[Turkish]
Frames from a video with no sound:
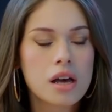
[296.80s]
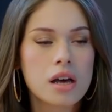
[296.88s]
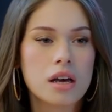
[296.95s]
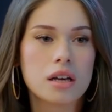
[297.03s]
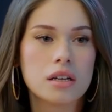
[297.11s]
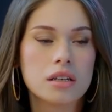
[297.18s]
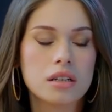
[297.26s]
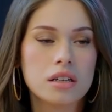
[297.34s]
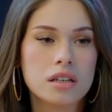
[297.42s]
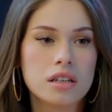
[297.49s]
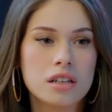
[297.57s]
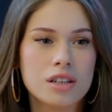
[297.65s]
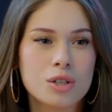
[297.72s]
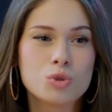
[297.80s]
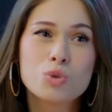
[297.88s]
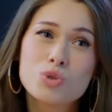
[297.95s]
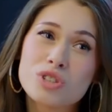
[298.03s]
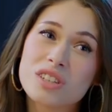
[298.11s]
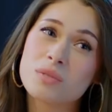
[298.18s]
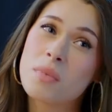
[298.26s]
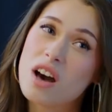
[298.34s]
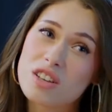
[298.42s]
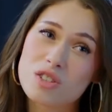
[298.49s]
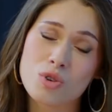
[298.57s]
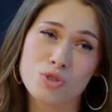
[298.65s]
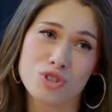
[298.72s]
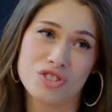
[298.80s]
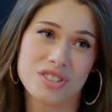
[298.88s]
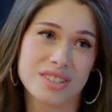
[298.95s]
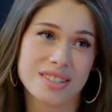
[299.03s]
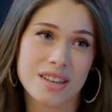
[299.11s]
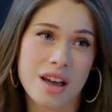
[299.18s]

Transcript: Ha, e, Tuğçe Hanım az önce çıktı